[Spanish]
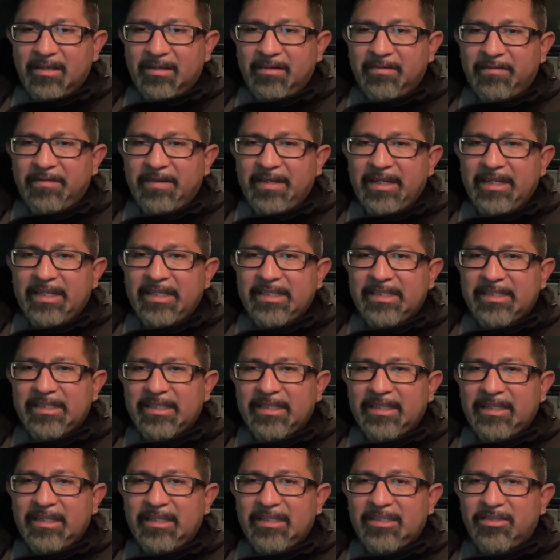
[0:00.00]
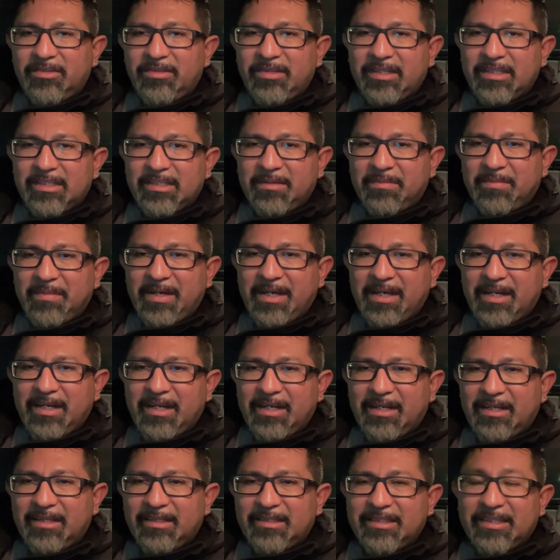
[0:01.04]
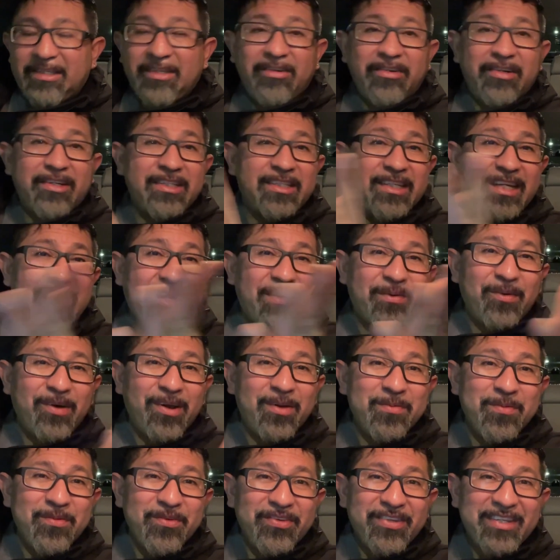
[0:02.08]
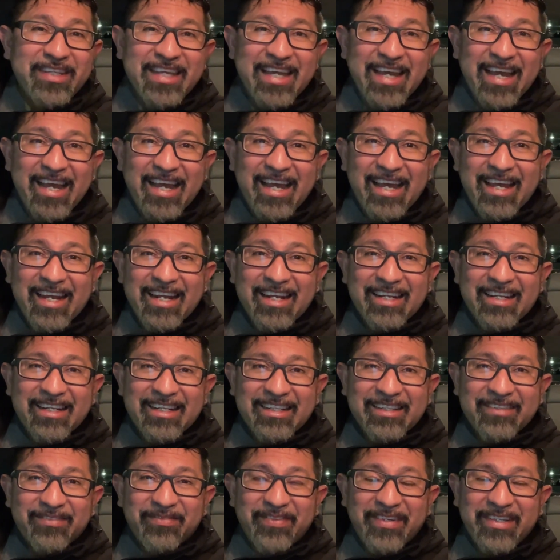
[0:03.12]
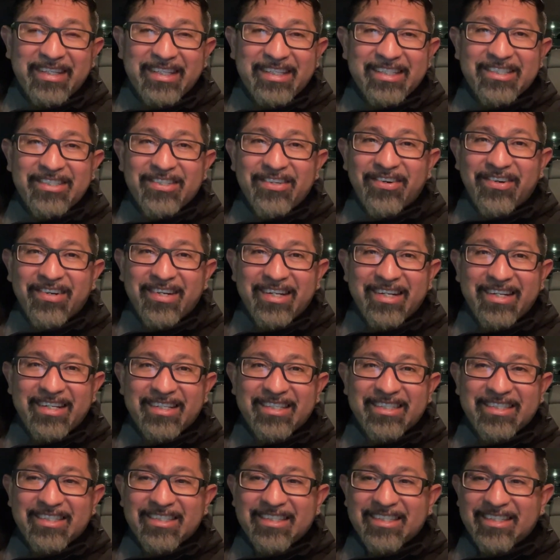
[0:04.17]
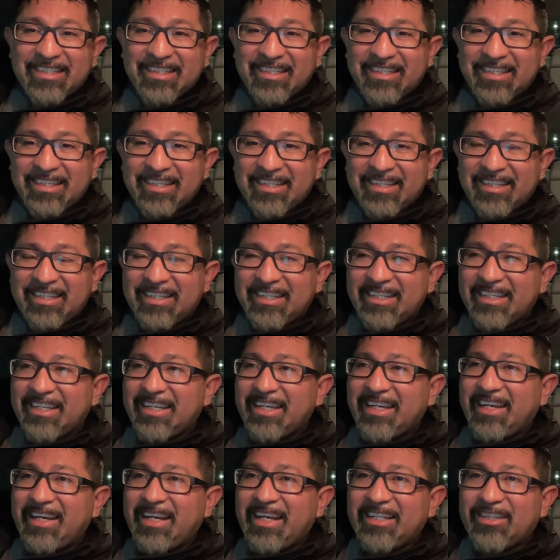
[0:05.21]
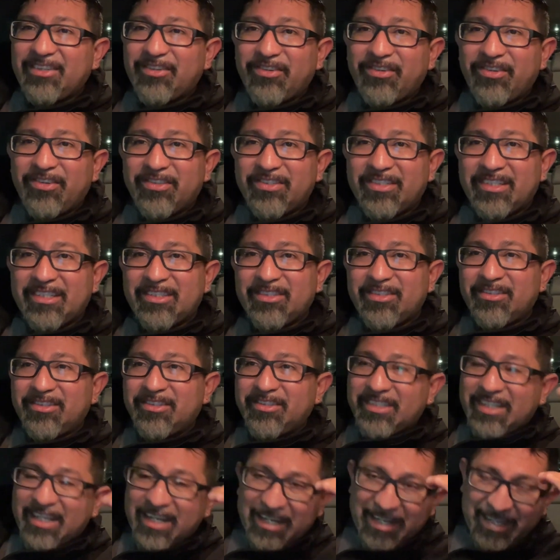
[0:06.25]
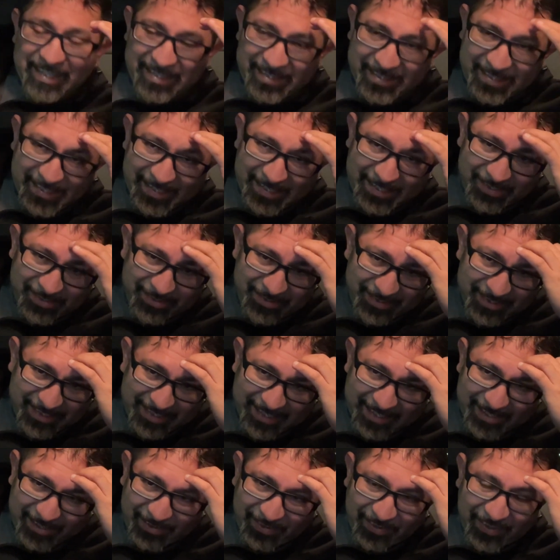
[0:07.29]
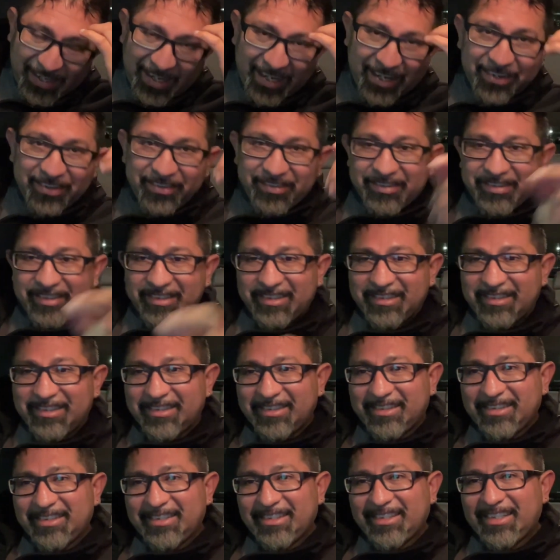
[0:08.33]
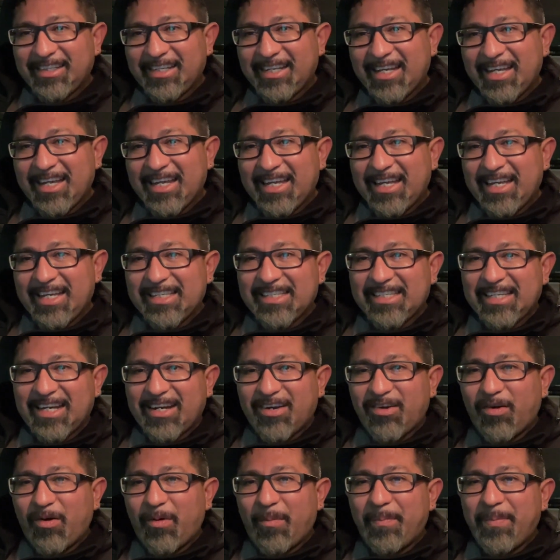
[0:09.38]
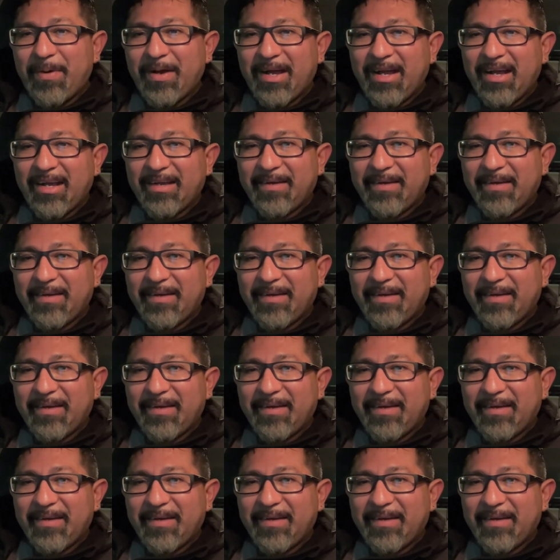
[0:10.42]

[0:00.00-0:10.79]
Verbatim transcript: Feliz inicio de semana. Señores, se acabó el mundial. Bendiciones a todos esos argentinos que lograron esa copa